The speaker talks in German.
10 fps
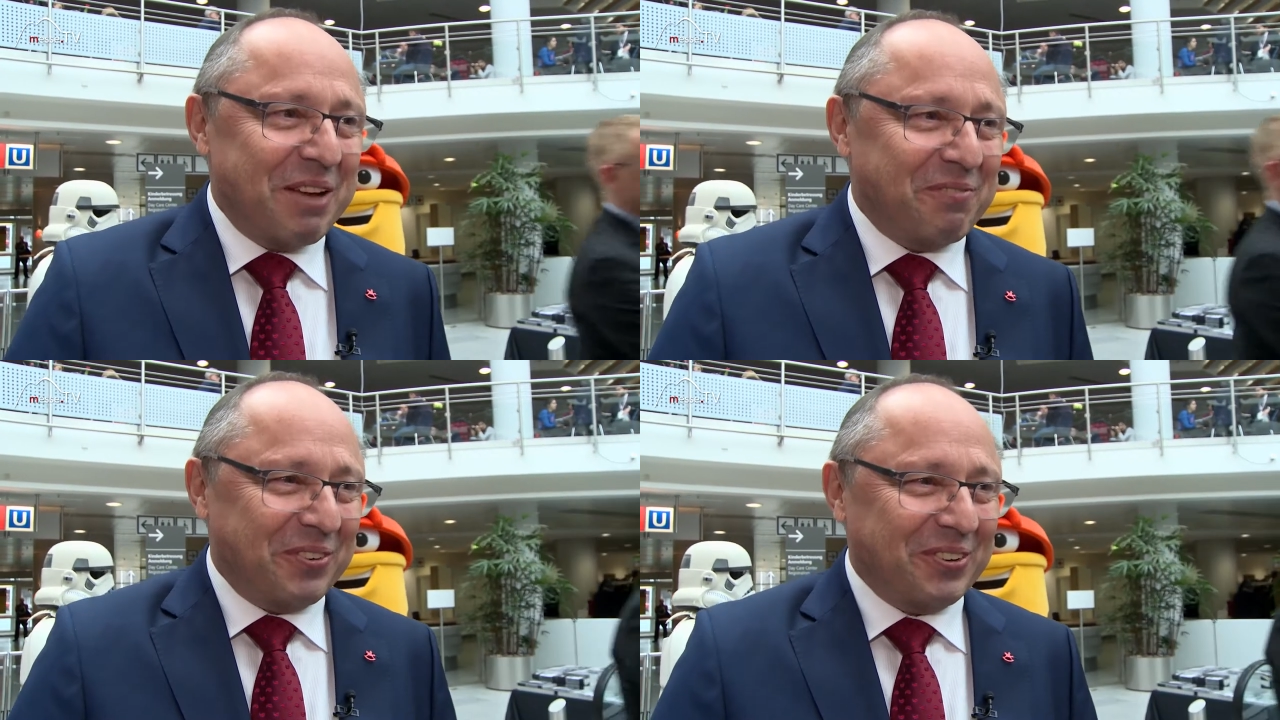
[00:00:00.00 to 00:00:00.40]

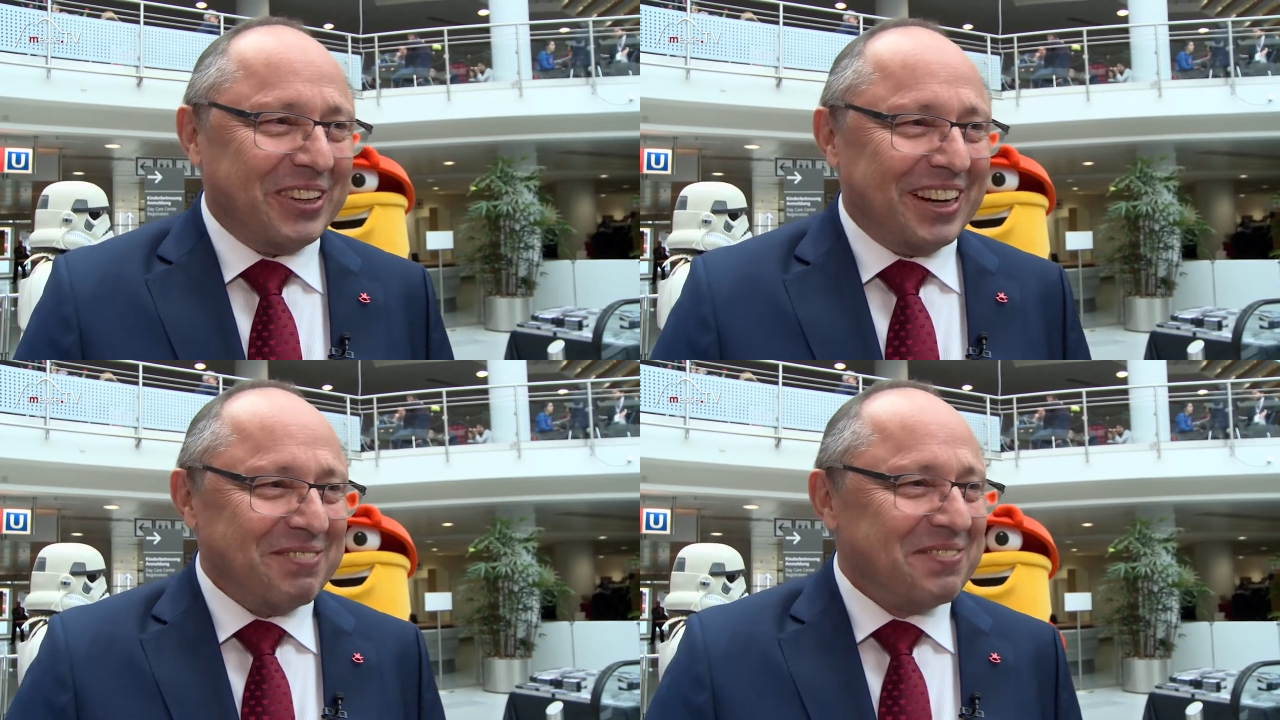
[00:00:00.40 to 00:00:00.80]
mein das
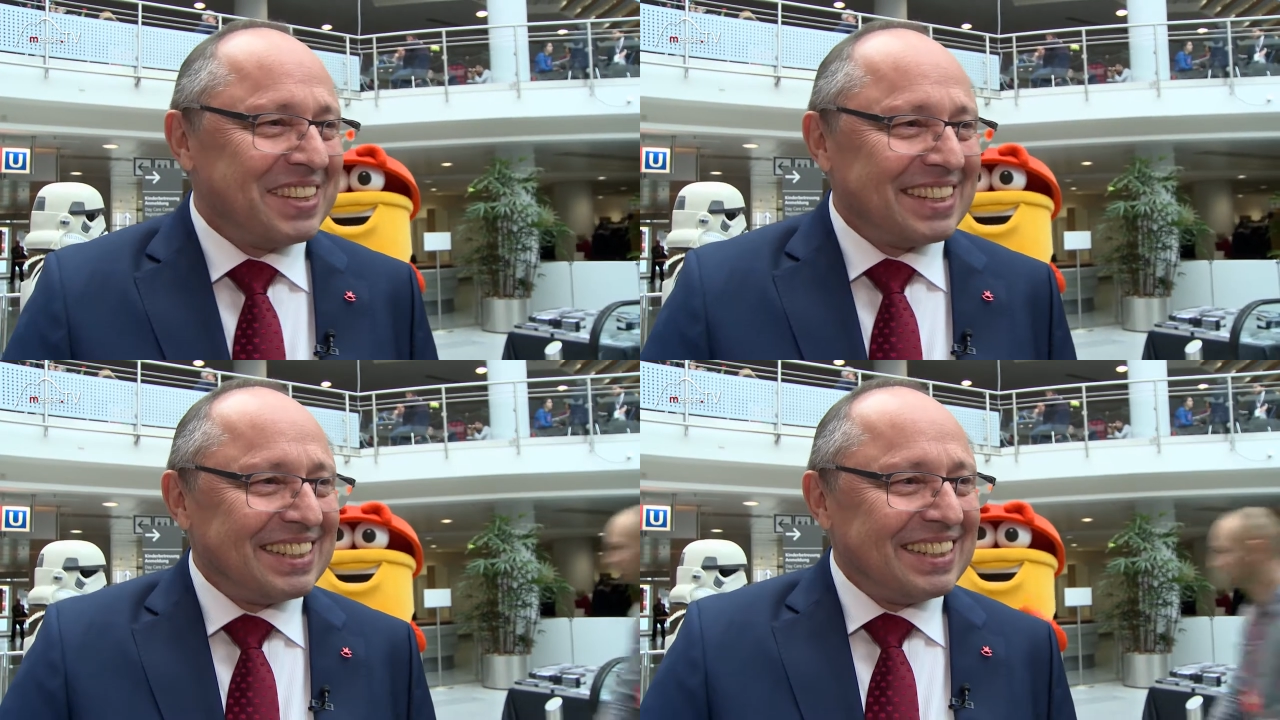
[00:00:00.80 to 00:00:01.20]
Programm.
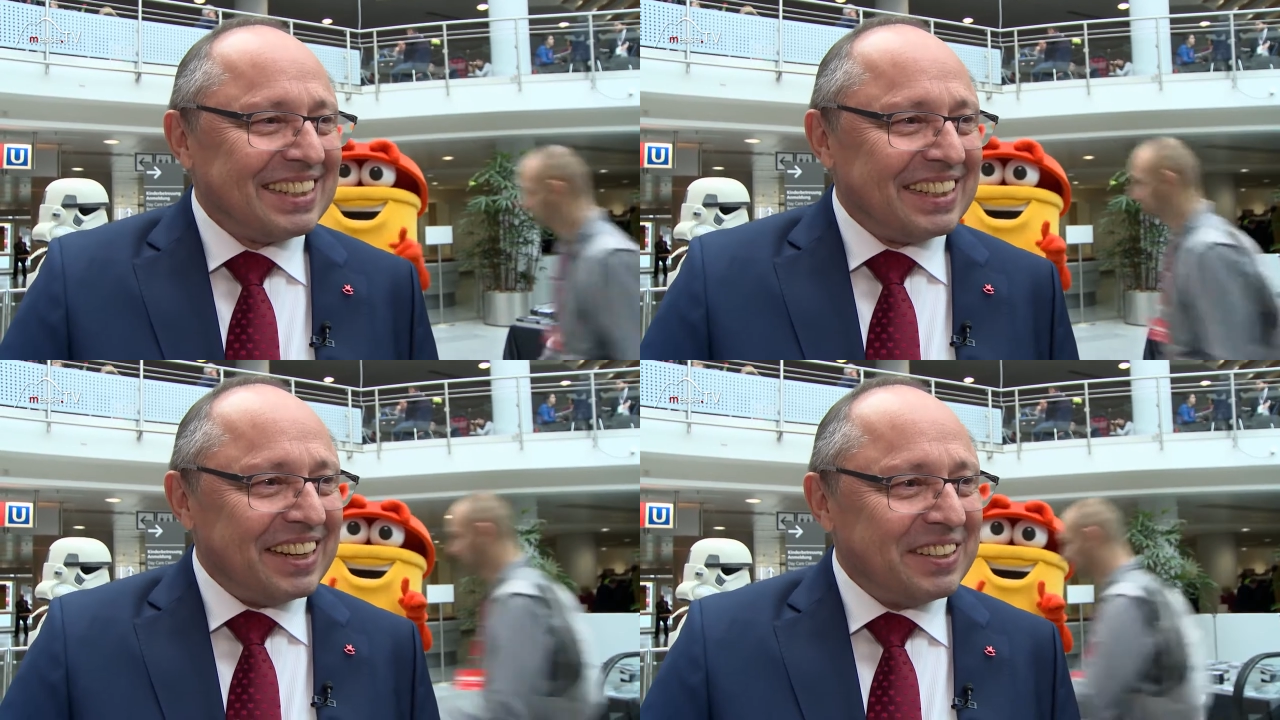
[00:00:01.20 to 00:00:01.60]
Eh.
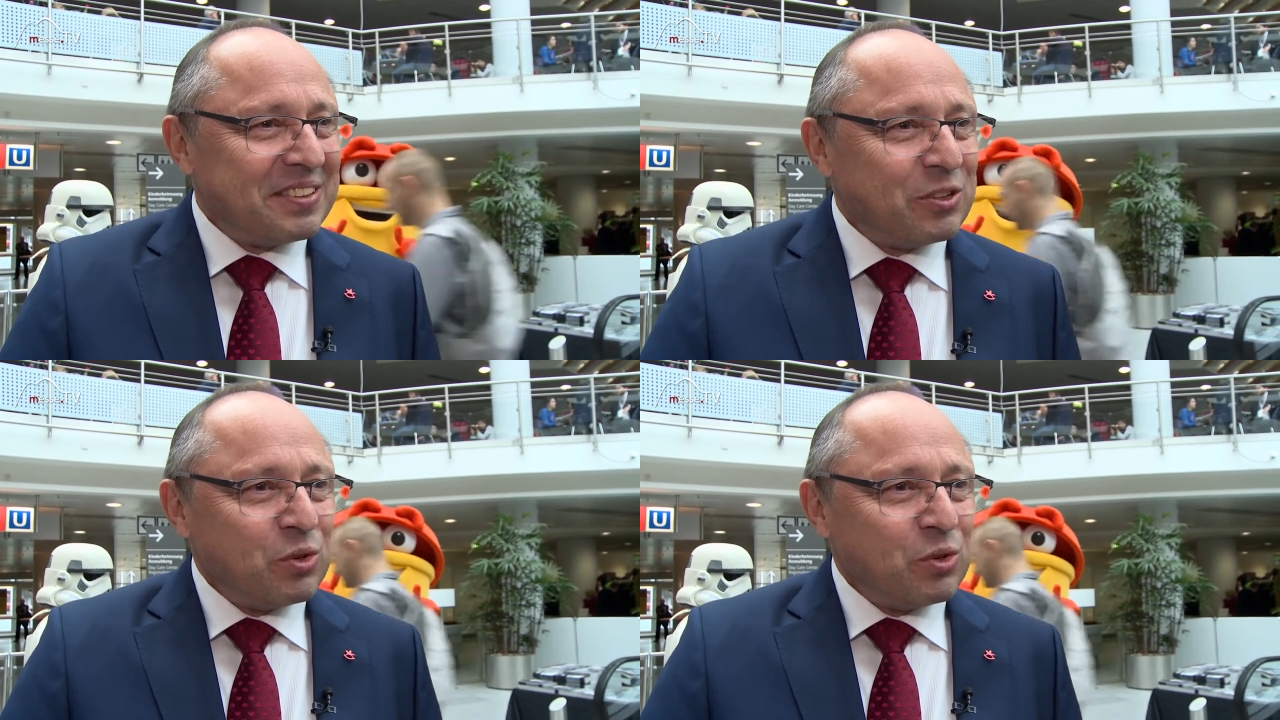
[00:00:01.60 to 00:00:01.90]
Ja.